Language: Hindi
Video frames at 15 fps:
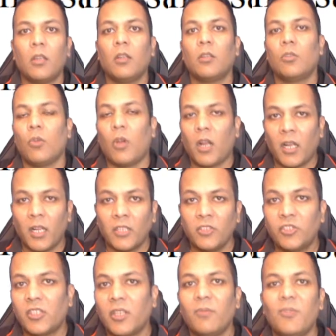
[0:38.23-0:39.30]
तो
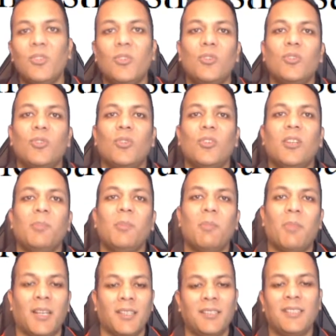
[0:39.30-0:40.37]
आज के वीडियो ट्यूटोरियल में
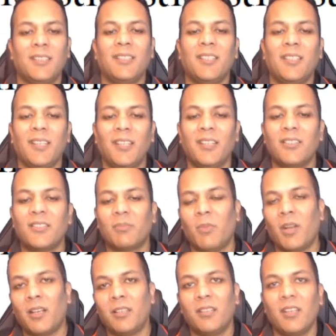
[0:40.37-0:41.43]
बात करते हैं
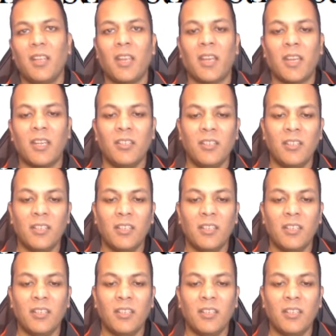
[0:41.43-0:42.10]
स्मार्ट एड